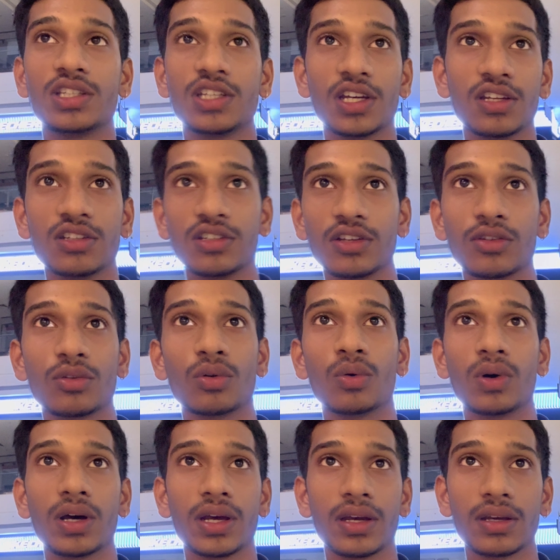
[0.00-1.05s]
चेंजेस
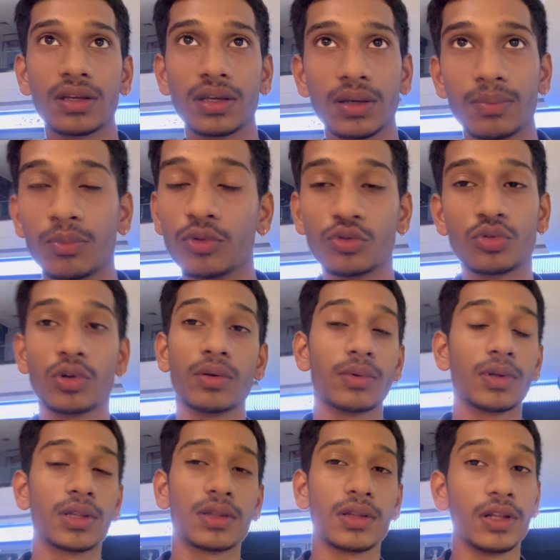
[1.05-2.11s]
हुआ है कि पूछो
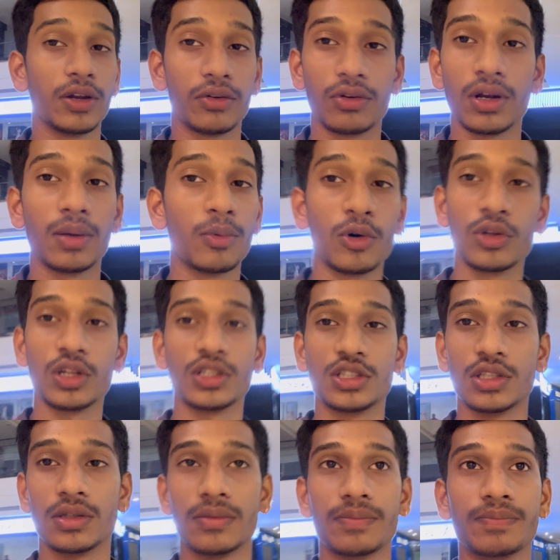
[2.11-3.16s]
एवं लिटरल बहुत
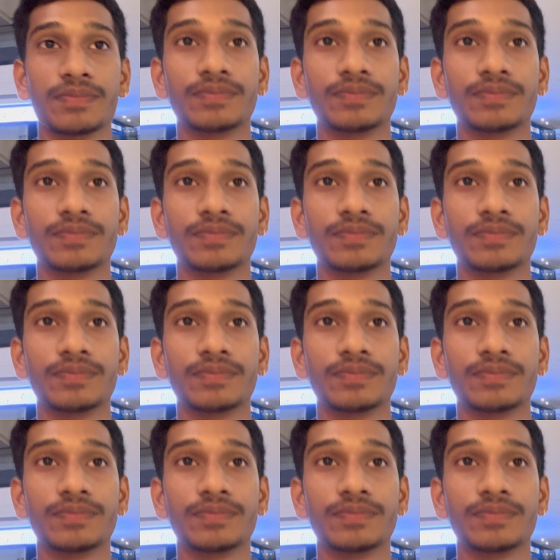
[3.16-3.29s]
अच्छी